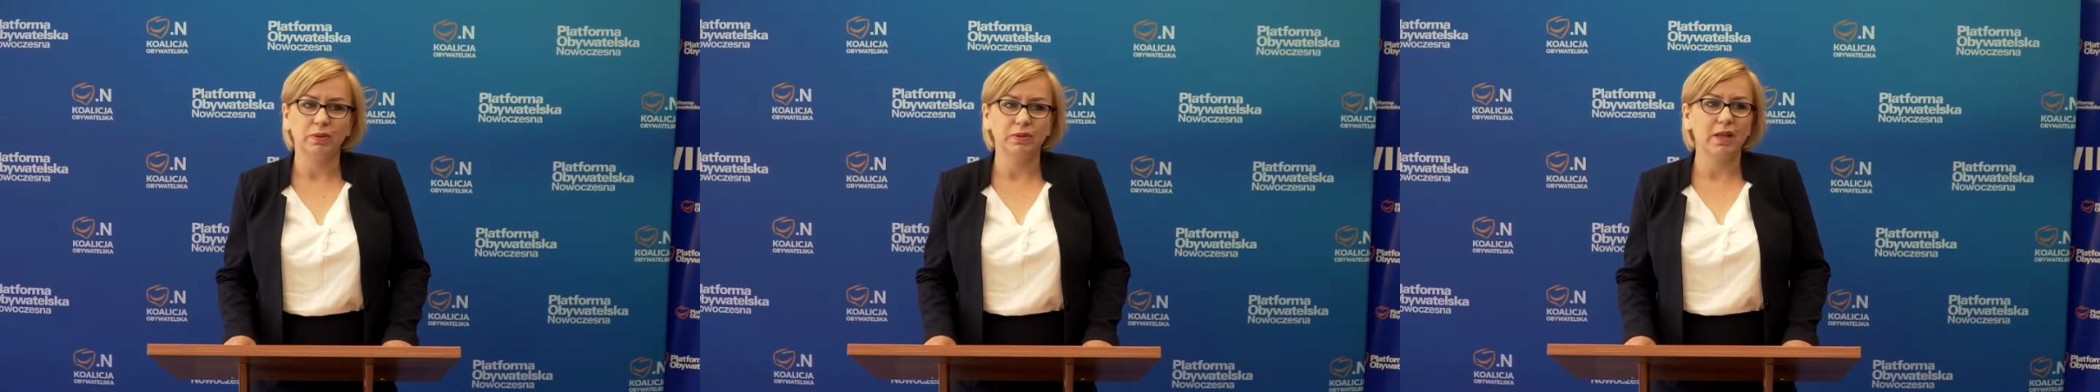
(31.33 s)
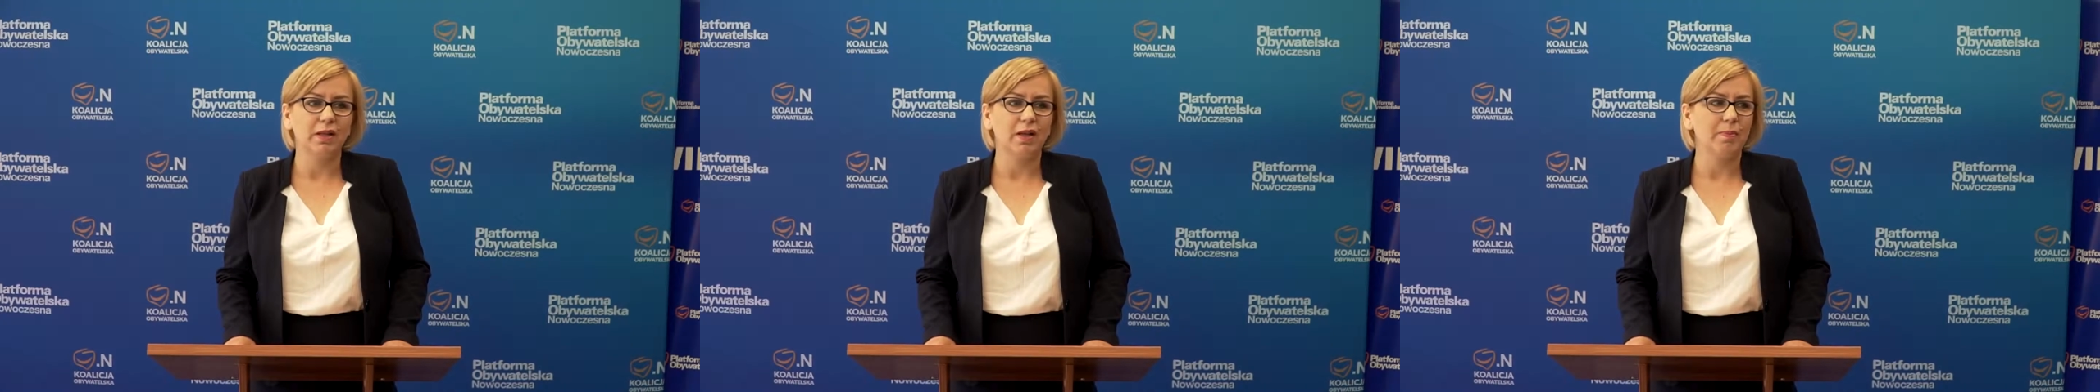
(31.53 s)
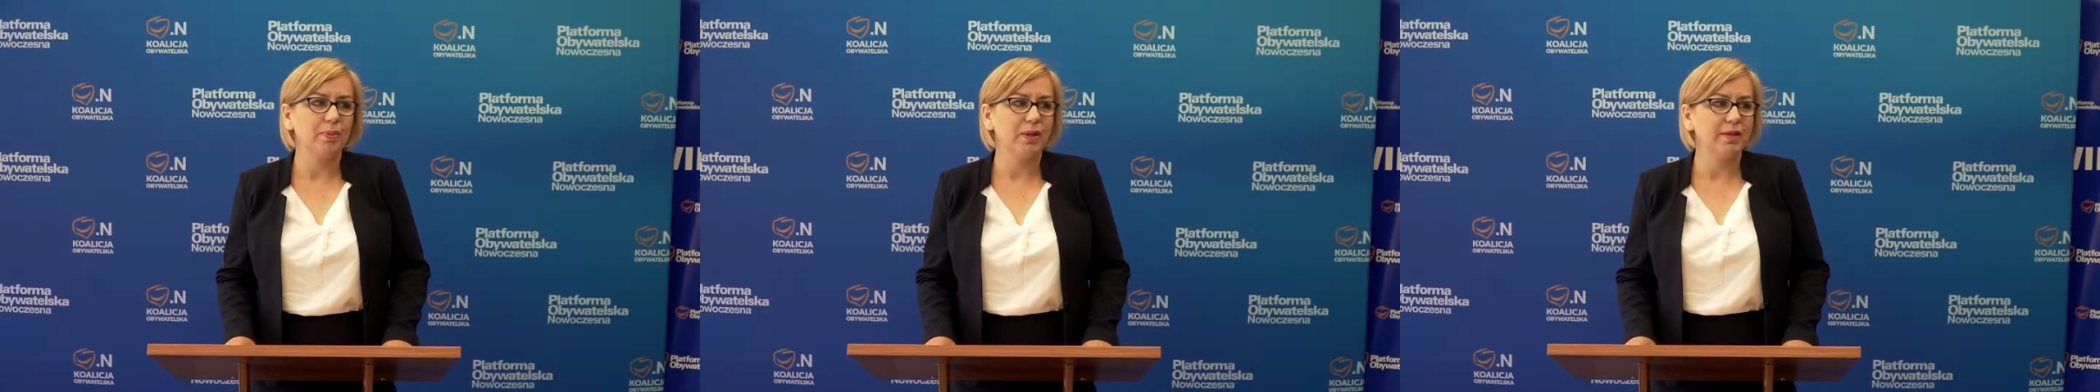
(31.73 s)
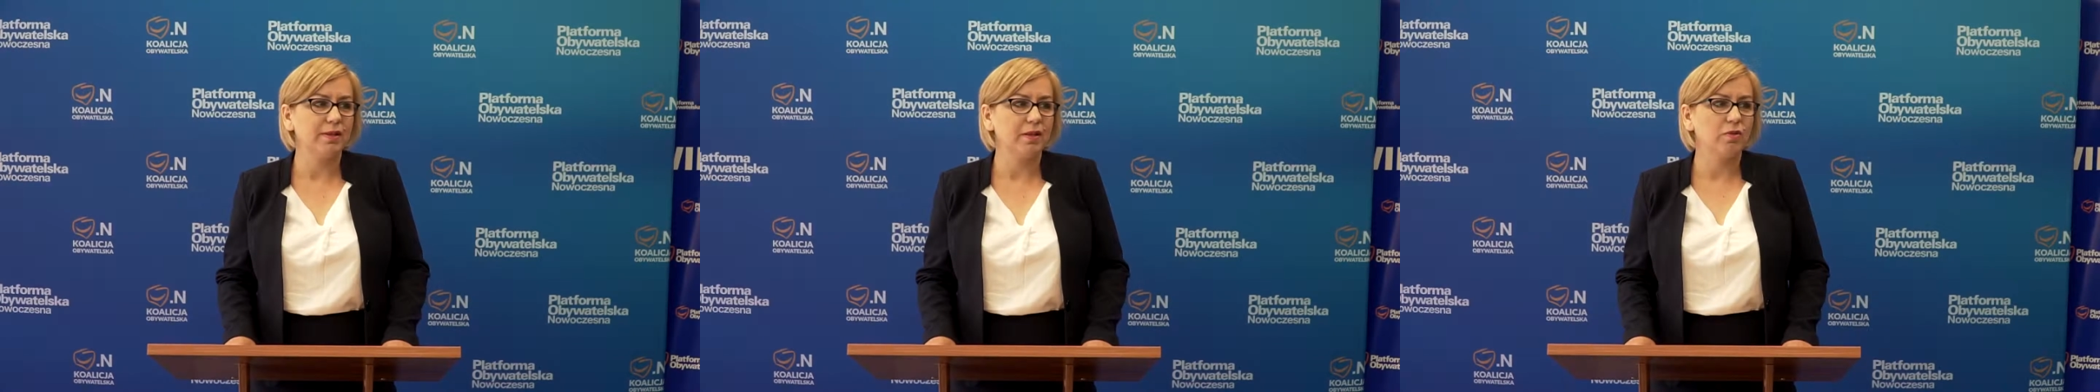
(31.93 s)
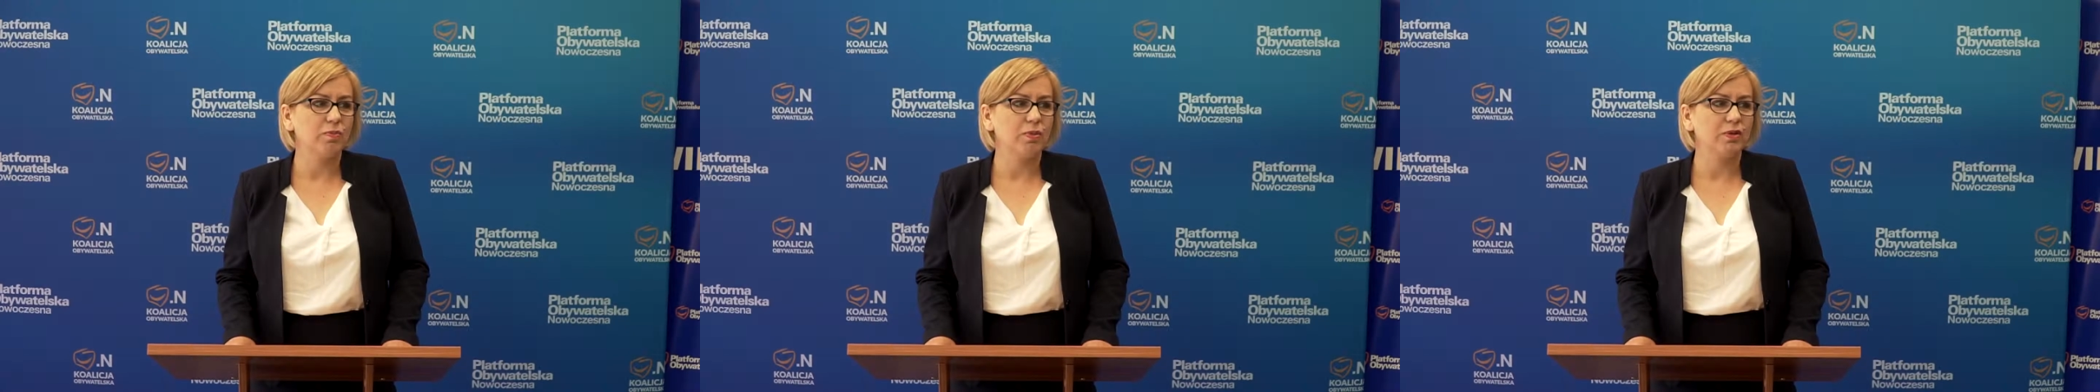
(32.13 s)
bo taka
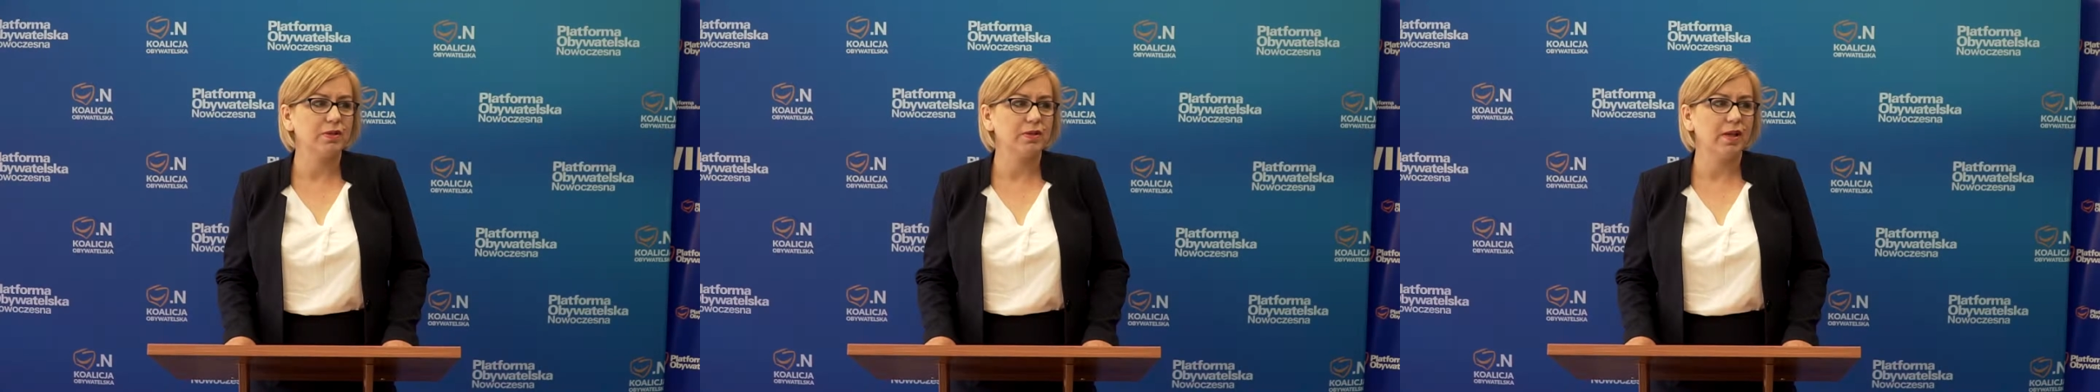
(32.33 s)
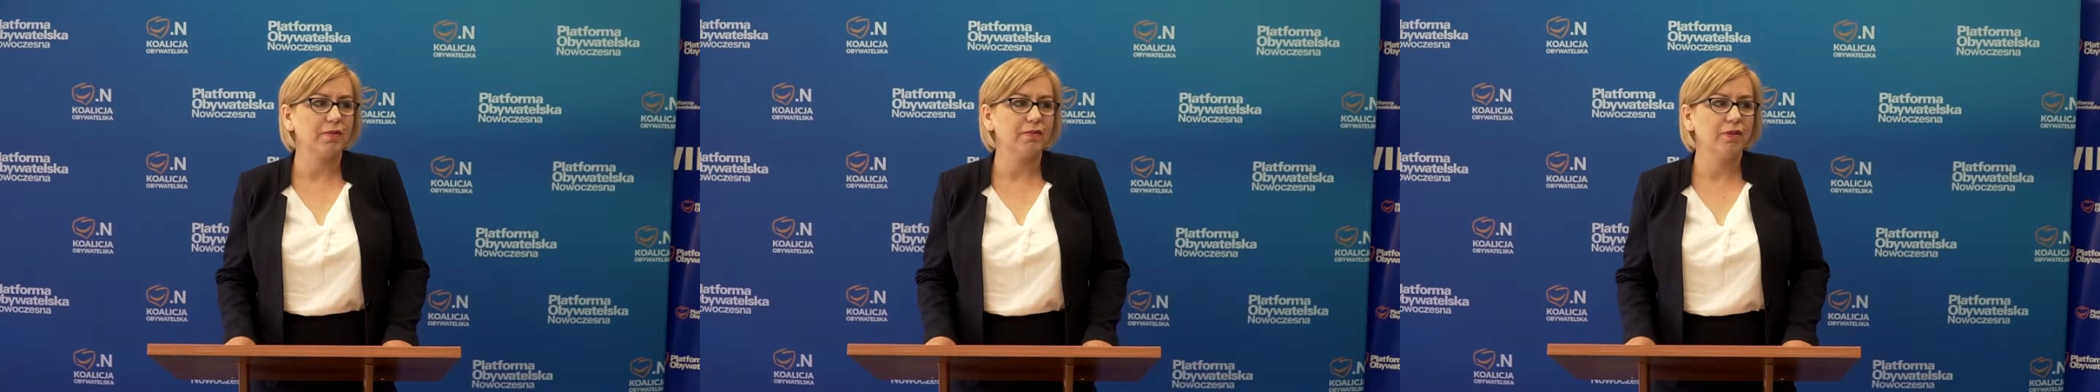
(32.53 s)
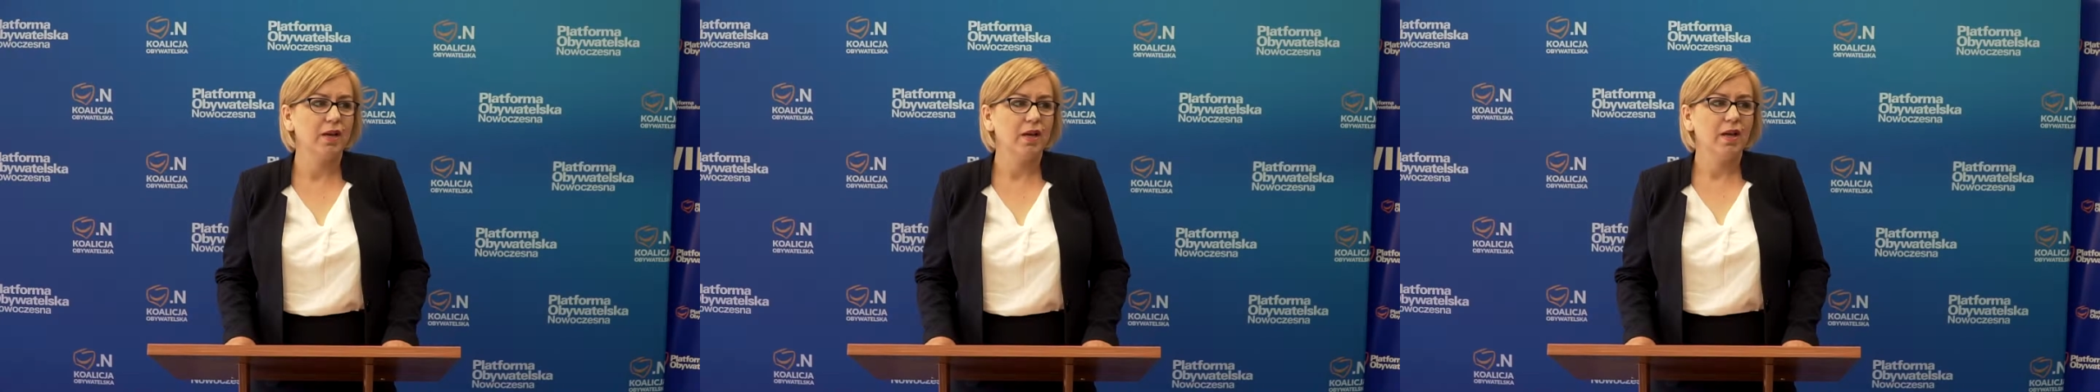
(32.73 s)
praca u podstaw